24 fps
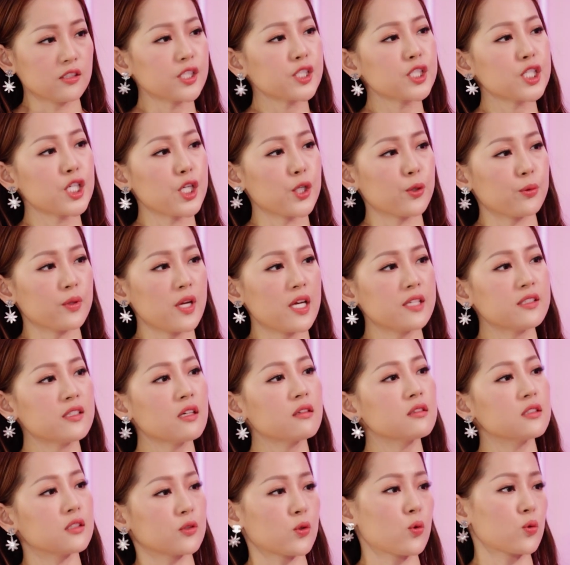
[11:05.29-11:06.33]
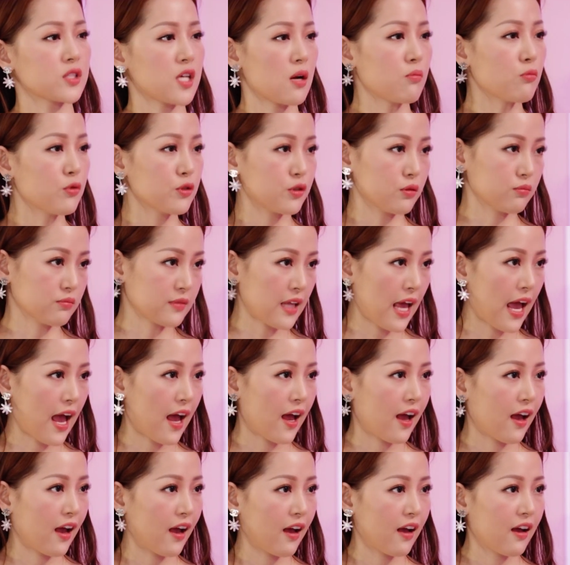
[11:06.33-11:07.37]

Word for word: rất nhiều đến chất lượng cuộc sống của chúng ta.